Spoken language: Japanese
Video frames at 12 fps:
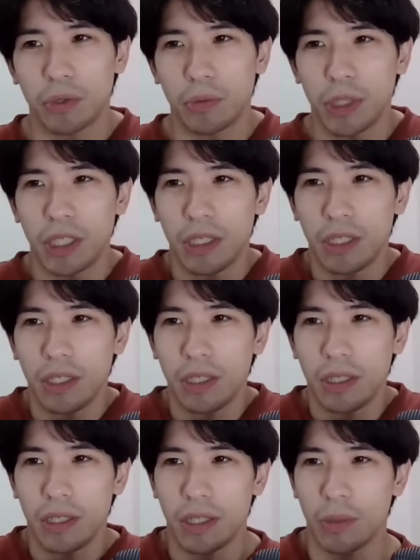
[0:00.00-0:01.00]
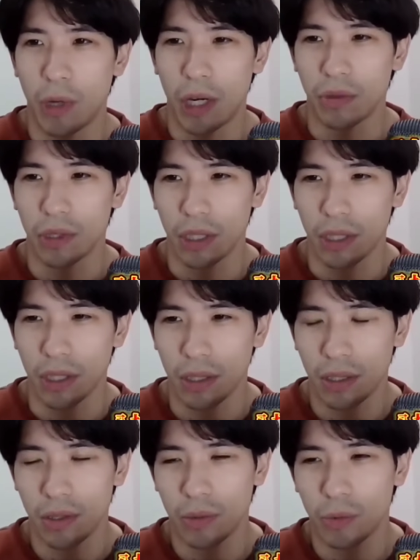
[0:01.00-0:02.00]
強みでもあるんじゃない
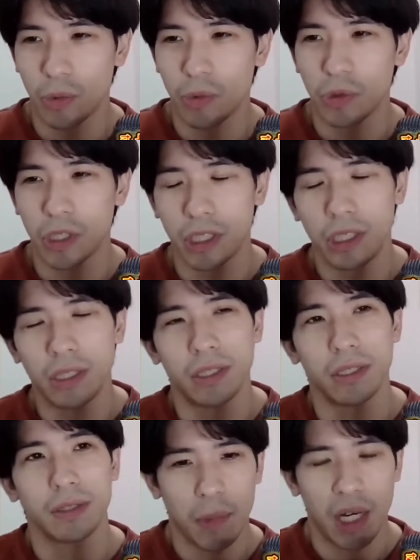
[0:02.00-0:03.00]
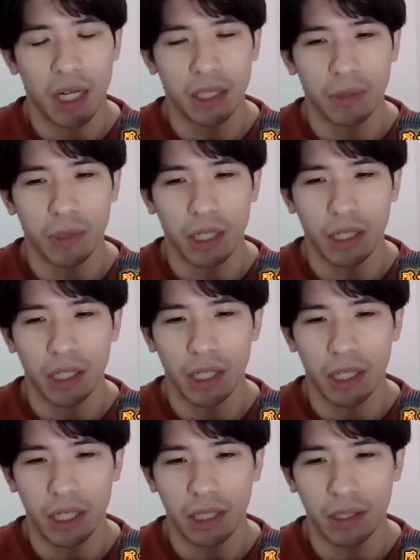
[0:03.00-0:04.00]
かなとも思うし、まあ、八村が
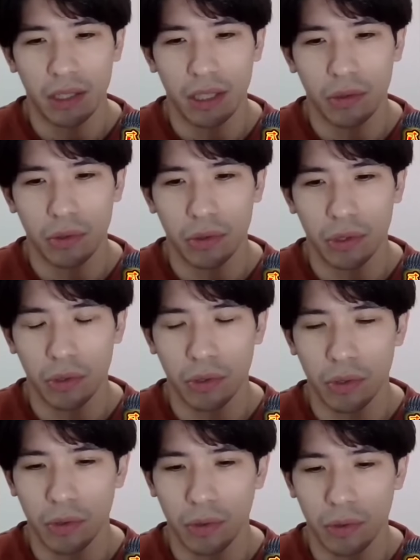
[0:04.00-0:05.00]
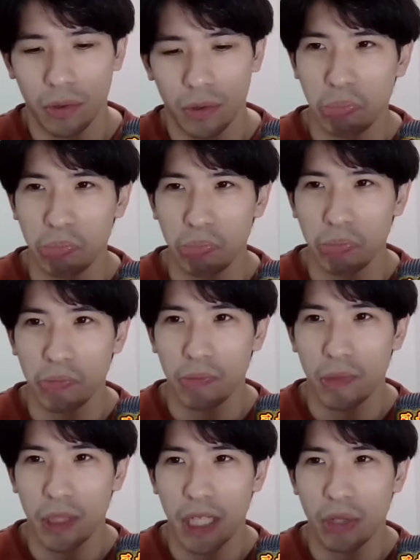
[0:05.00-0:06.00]
出れないっていうちょっと、うん、
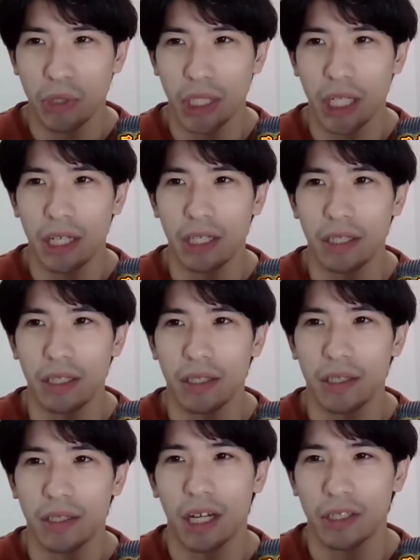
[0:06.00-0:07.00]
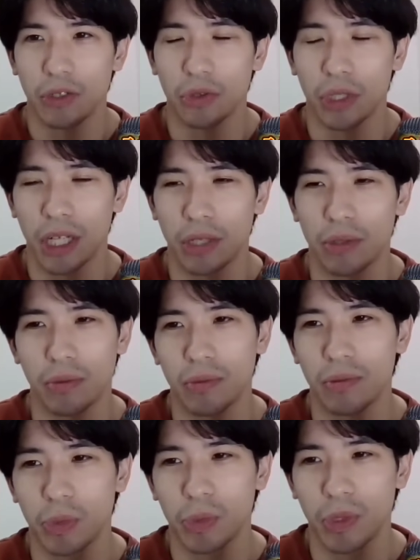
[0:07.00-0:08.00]
やるせない感情になる
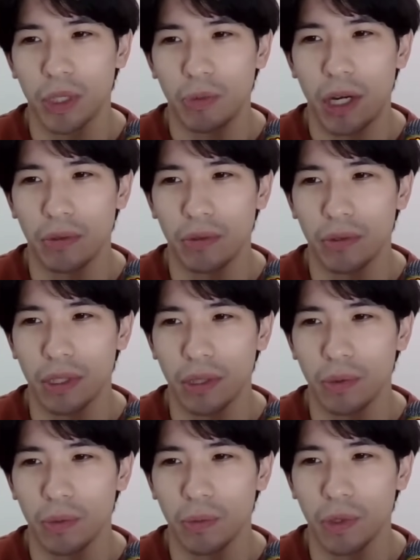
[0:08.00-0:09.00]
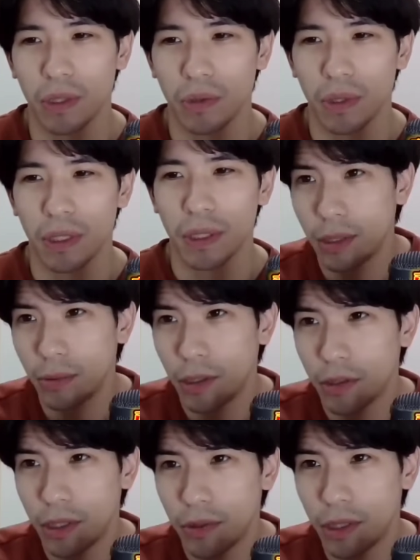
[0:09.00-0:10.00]
部分でももあるんだと思うけどね八
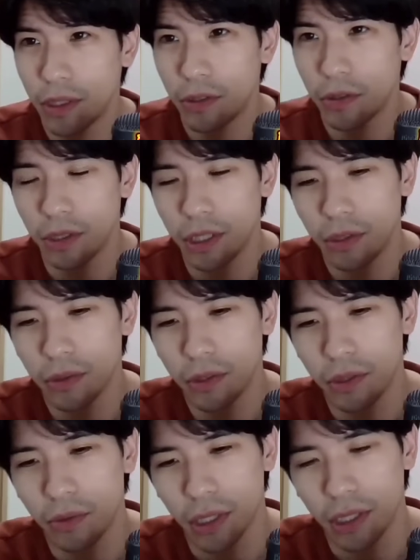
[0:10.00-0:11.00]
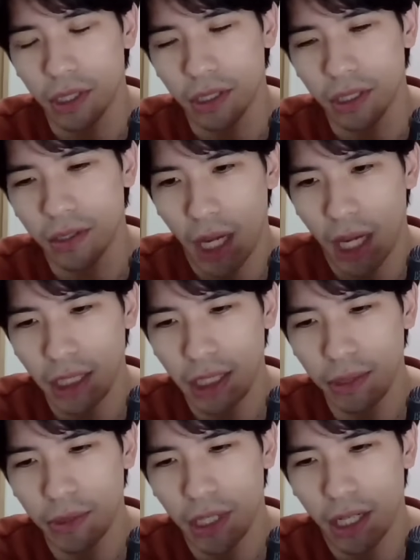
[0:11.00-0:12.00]
村のディフェンス力低いのはなぜ
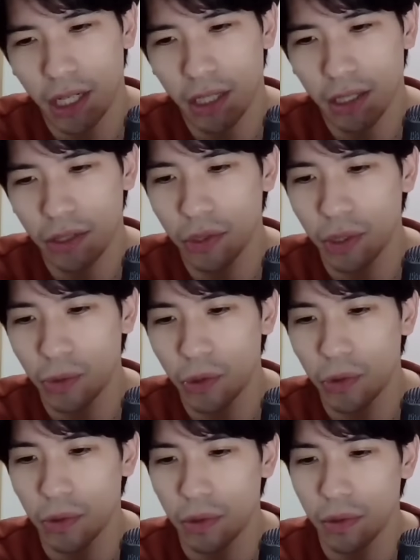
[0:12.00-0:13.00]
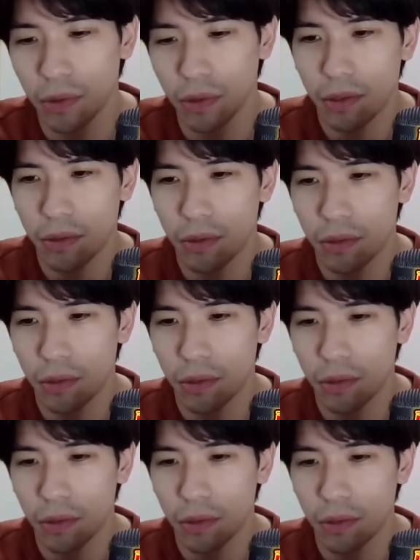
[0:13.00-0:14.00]
八村がっていうよりもそ
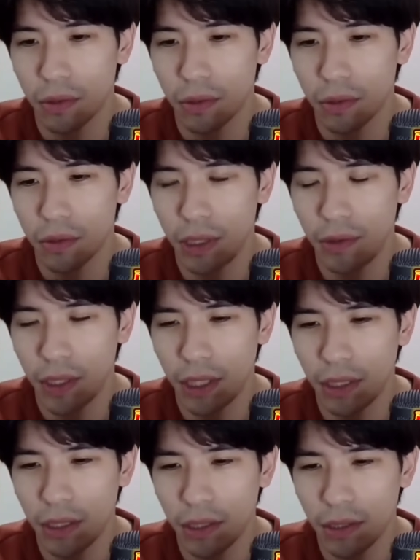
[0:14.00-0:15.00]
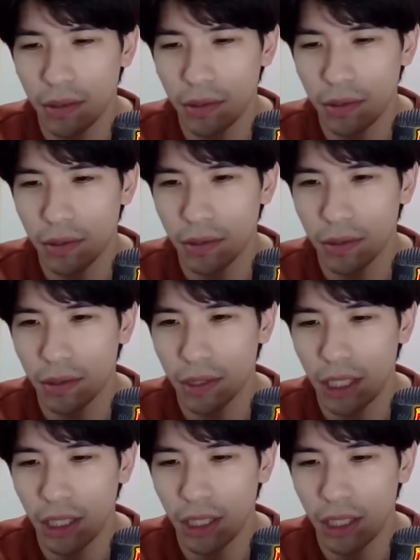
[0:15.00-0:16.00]
のディフェンス
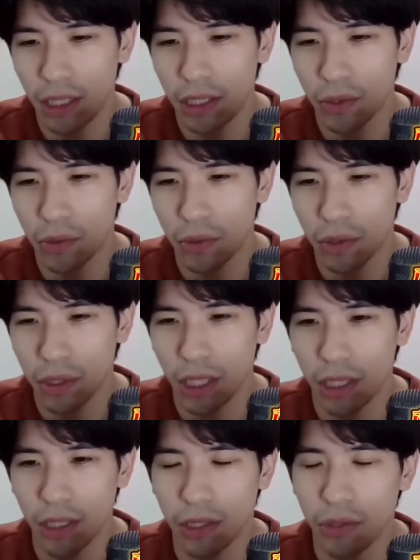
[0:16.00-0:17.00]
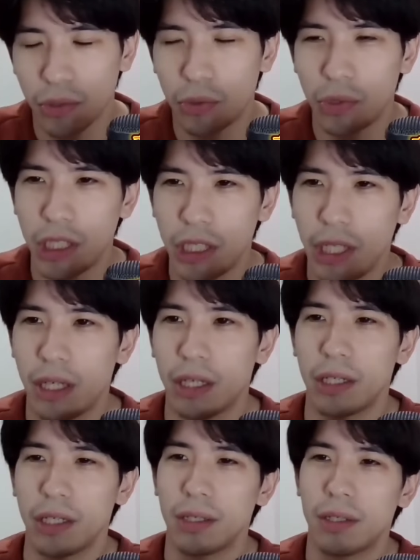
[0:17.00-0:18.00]
できない人って総じ
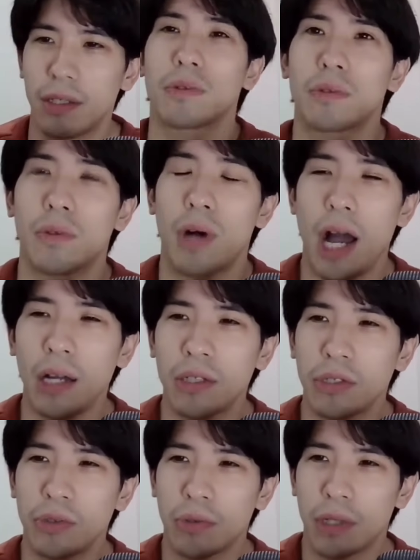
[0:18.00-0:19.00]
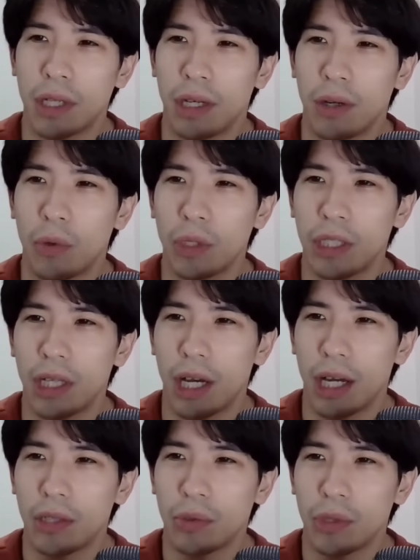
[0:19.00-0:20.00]
てそのアクションが起き
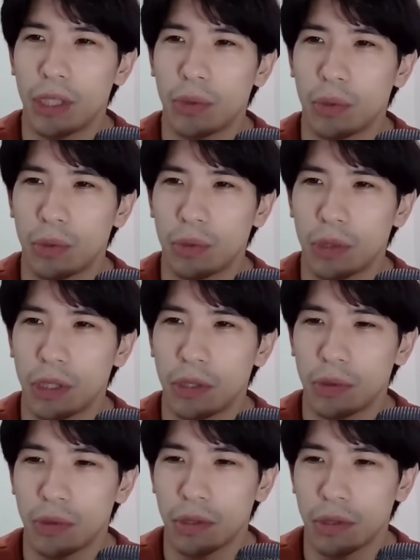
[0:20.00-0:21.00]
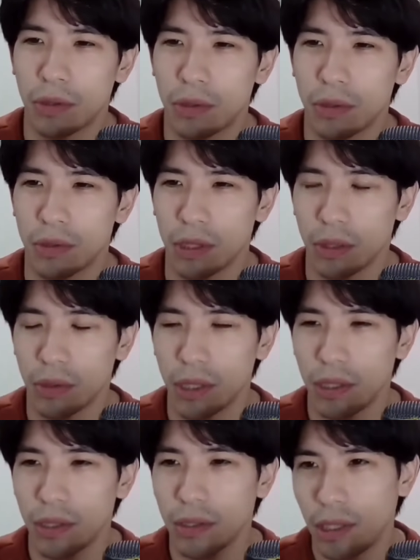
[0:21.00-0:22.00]
た後に行動しようとするんだよ
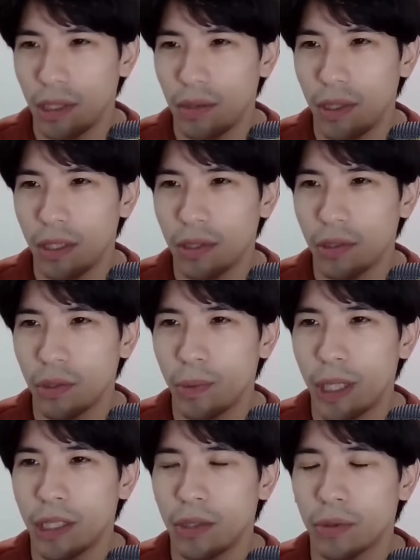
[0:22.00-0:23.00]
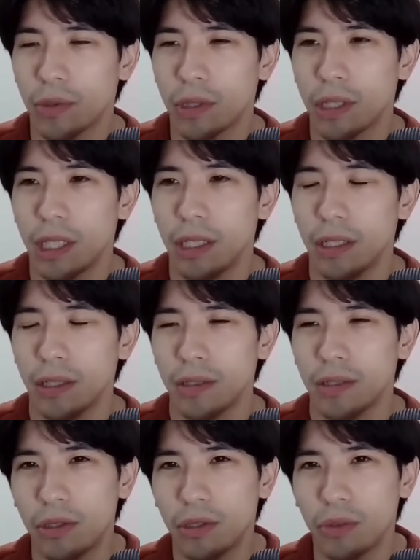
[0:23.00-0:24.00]
ねでディフェンス上手い人って
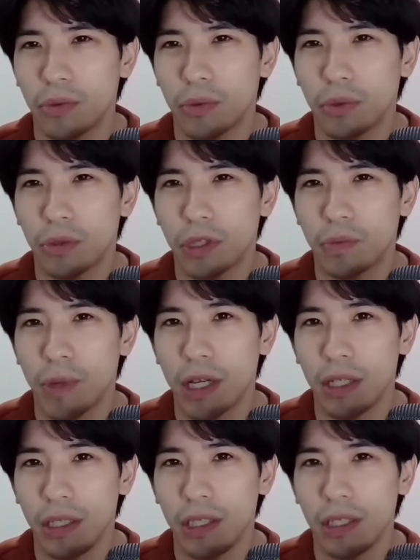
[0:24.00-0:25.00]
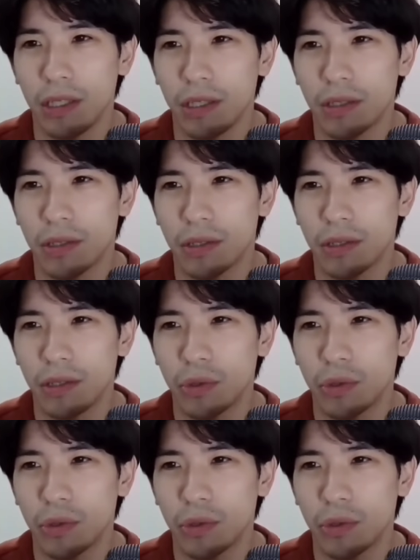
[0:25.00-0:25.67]
アクションを起こす前に